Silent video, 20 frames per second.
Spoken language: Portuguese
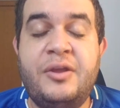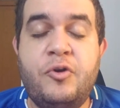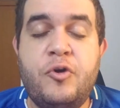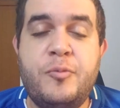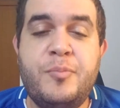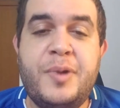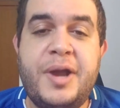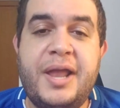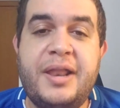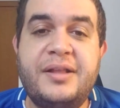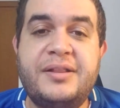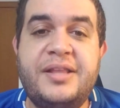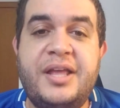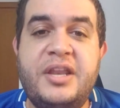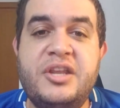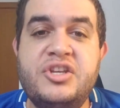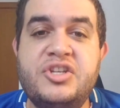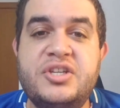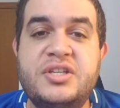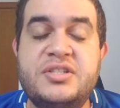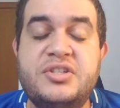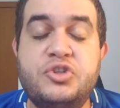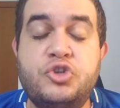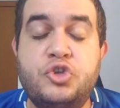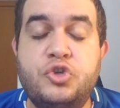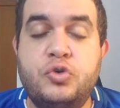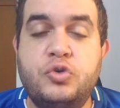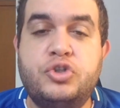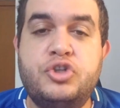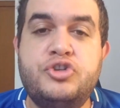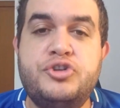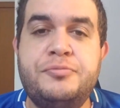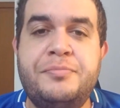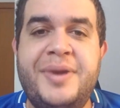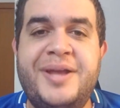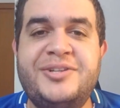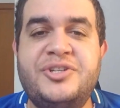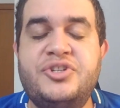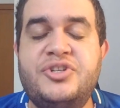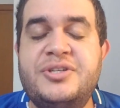tem como característica esse chute de
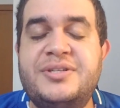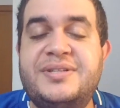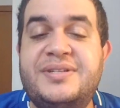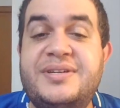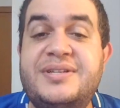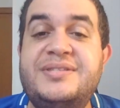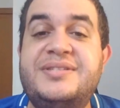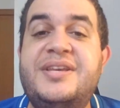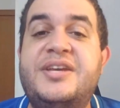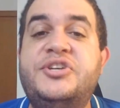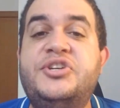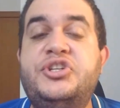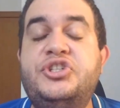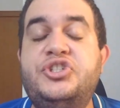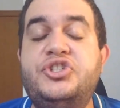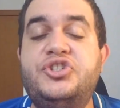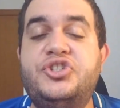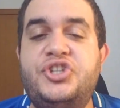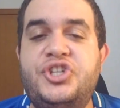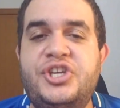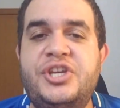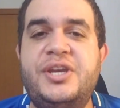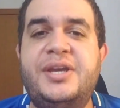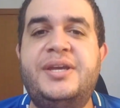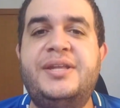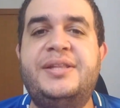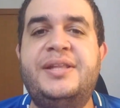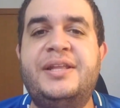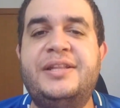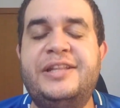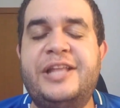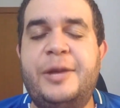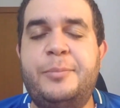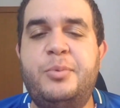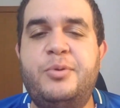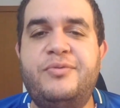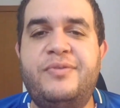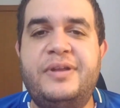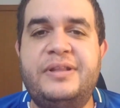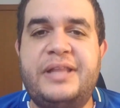média distância e a gente tinha que tentar
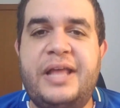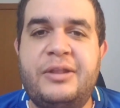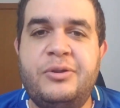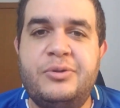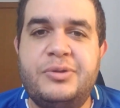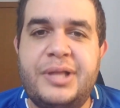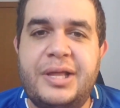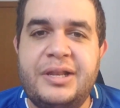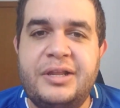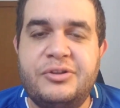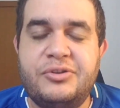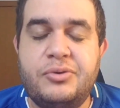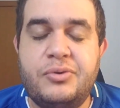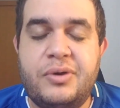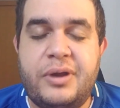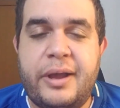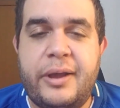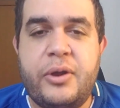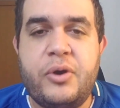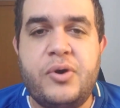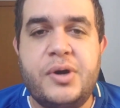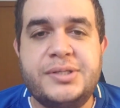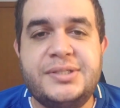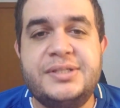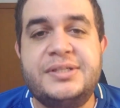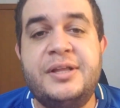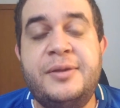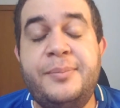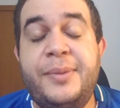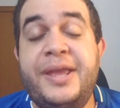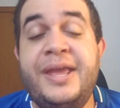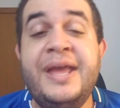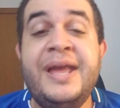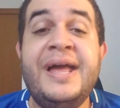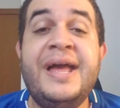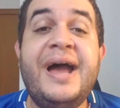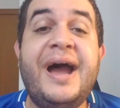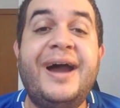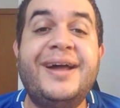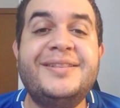aproveitar do talento do Caio Rosa também,
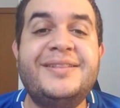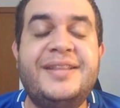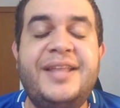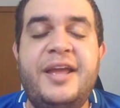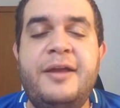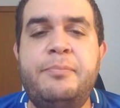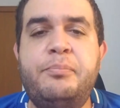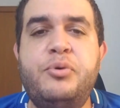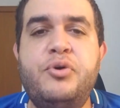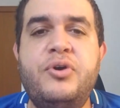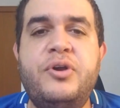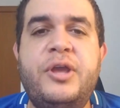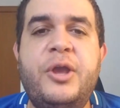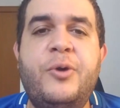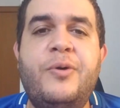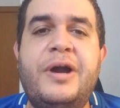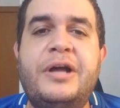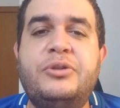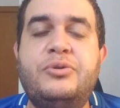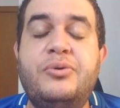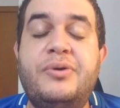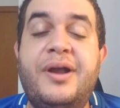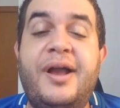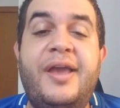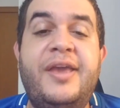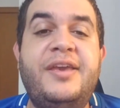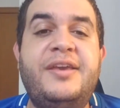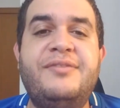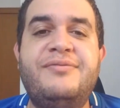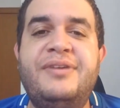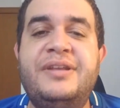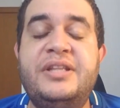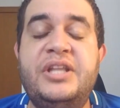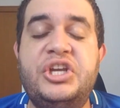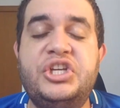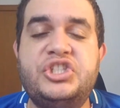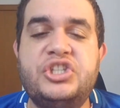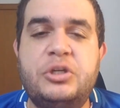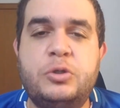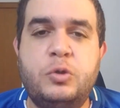até porque o Arthur Kaique vem
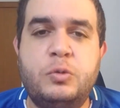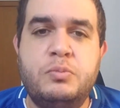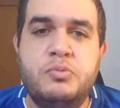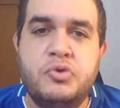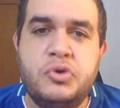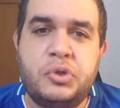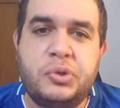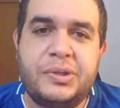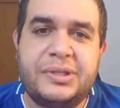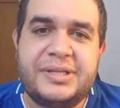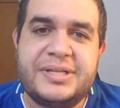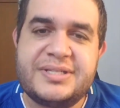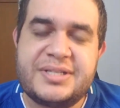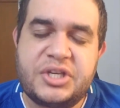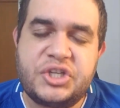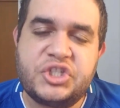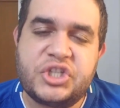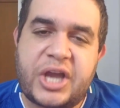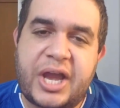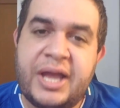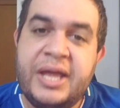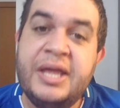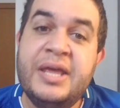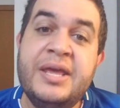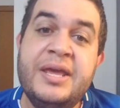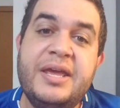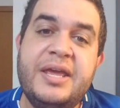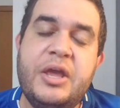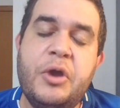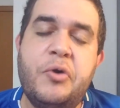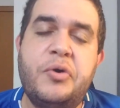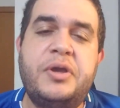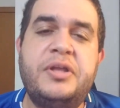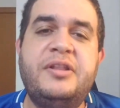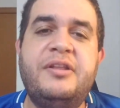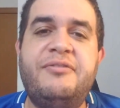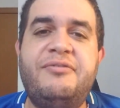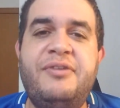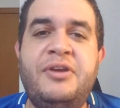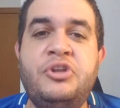deixando muito a desejar. Eu que
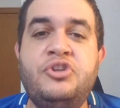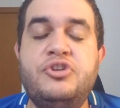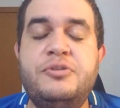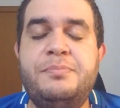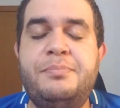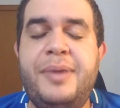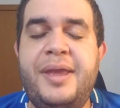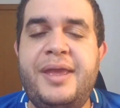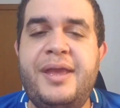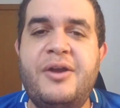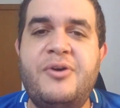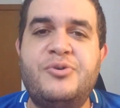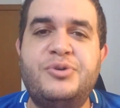defendi bem